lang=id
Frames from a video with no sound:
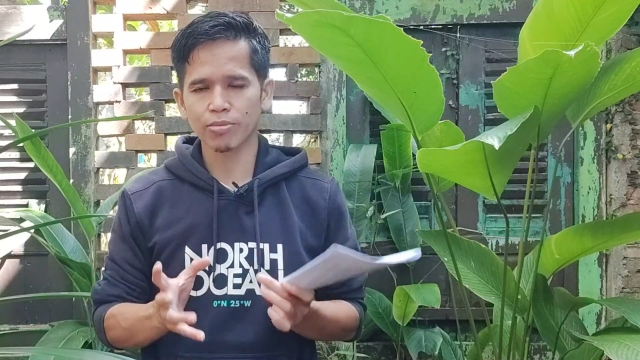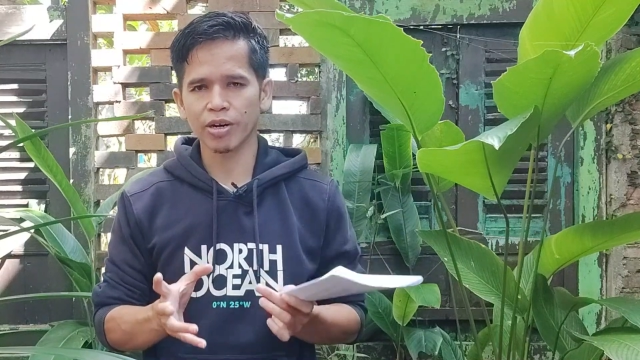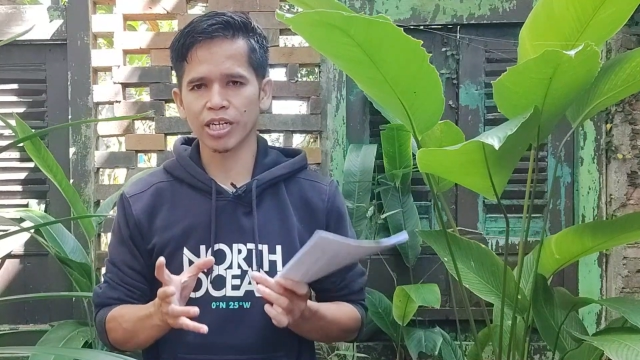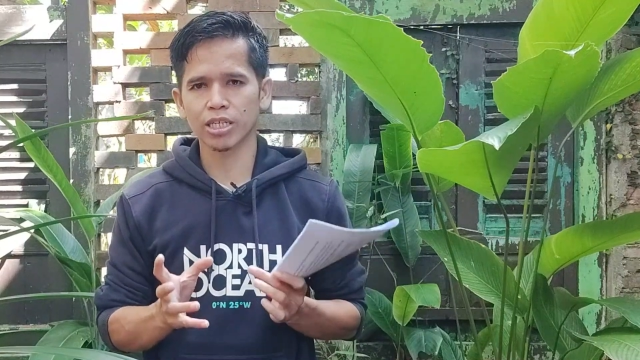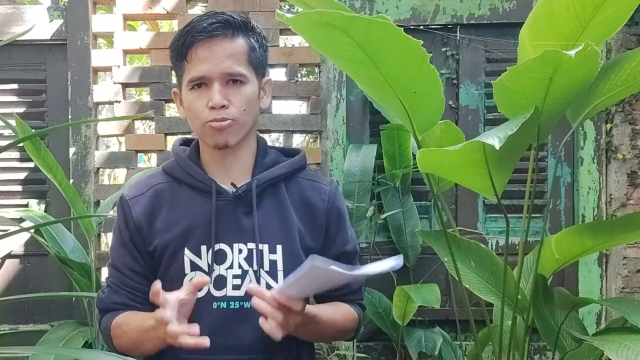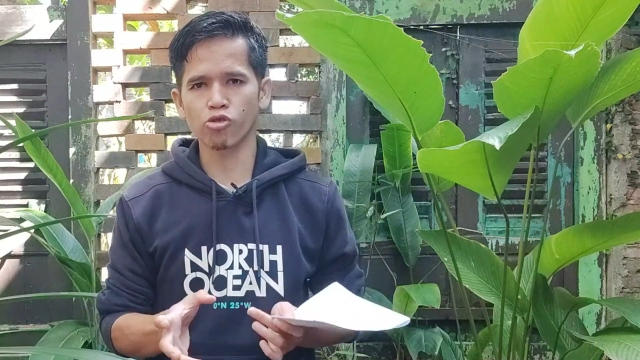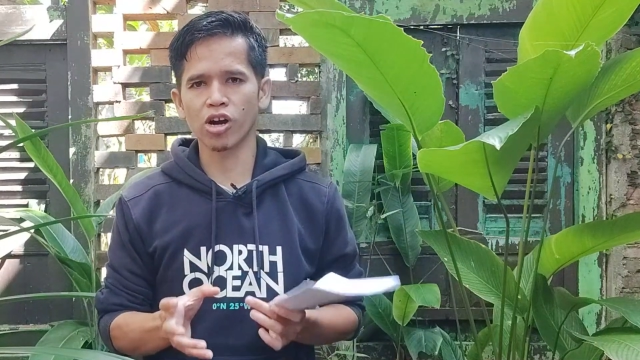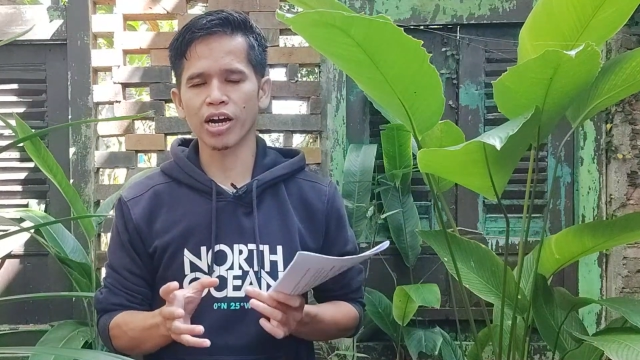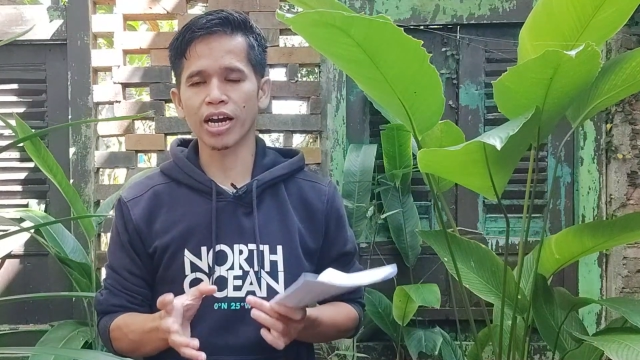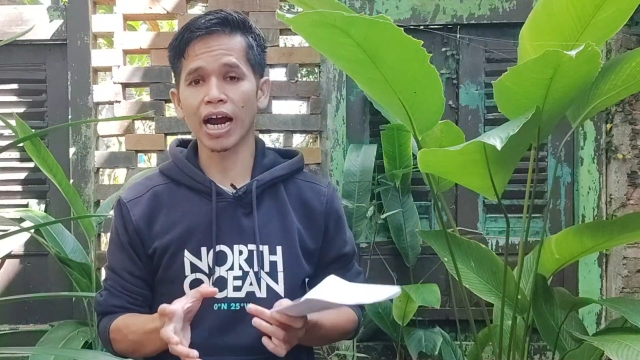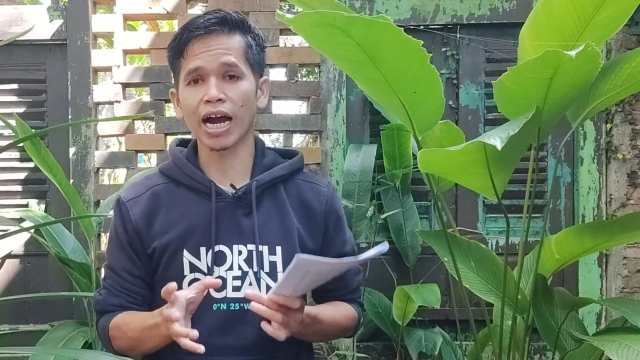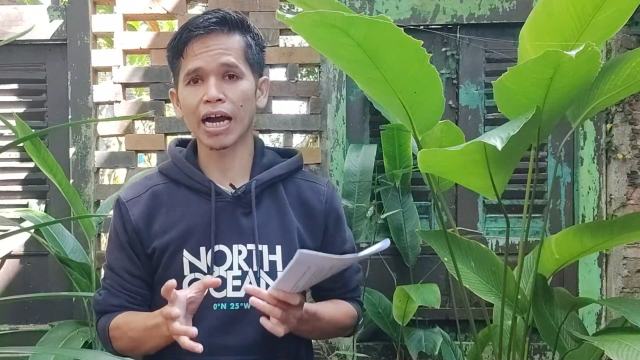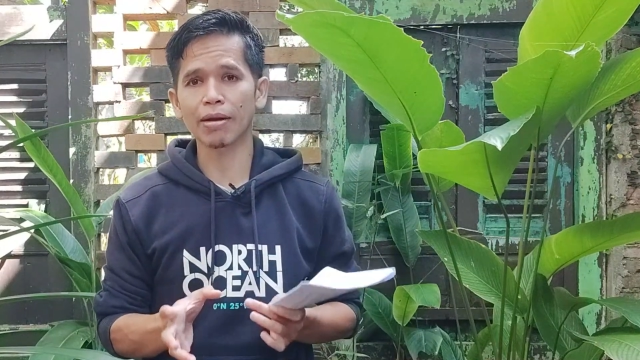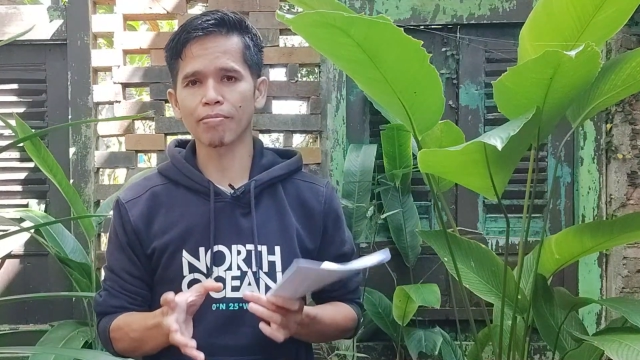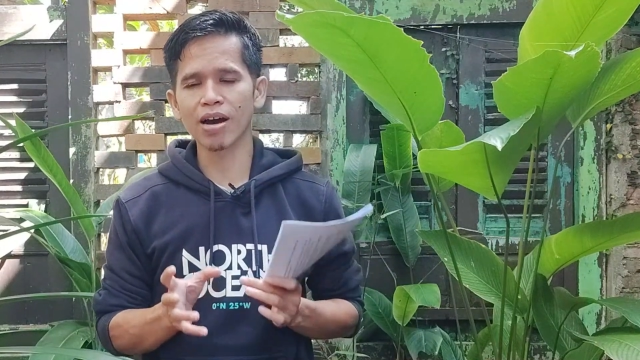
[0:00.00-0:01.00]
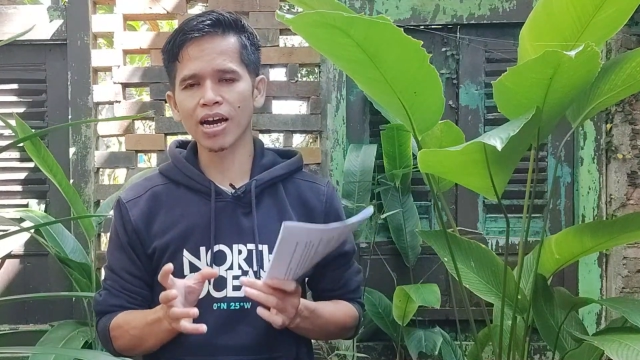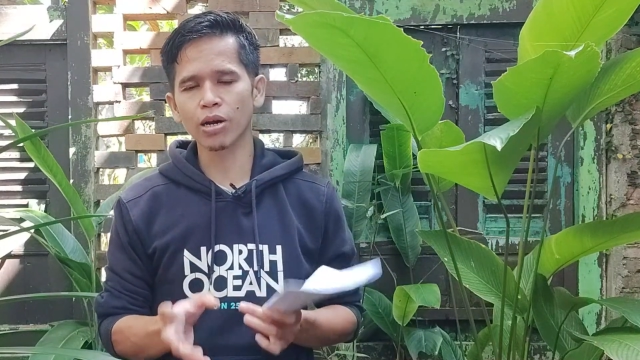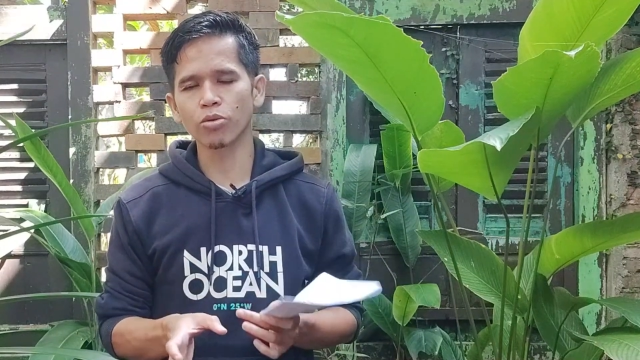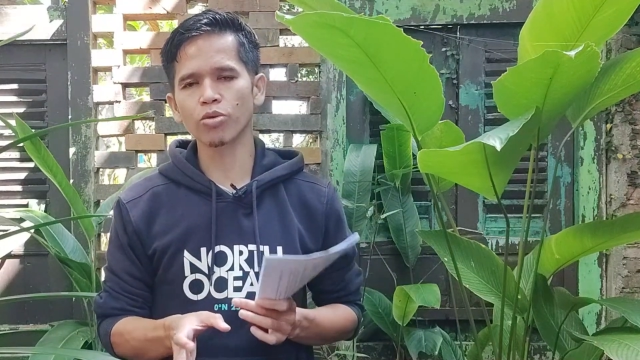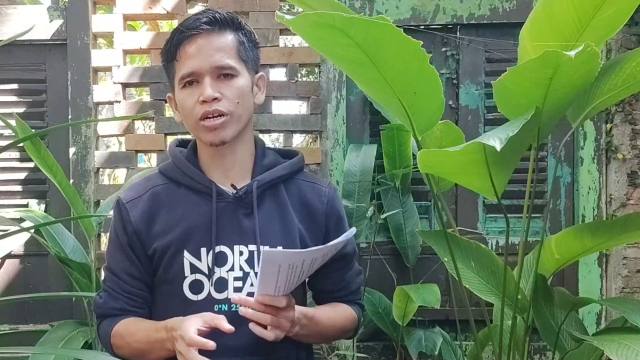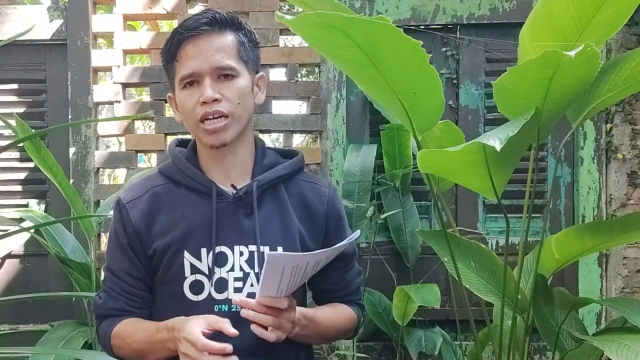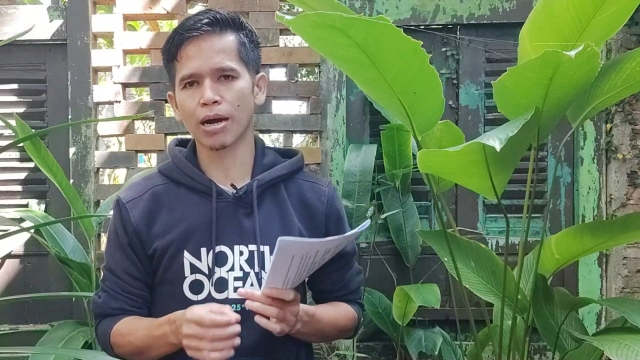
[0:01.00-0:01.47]
sebagai sebuah gerakan
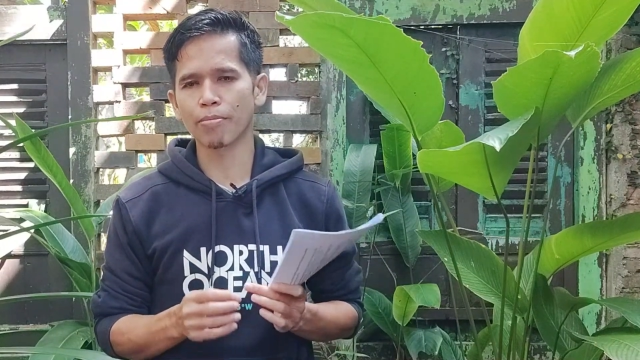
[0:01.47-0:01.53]
baru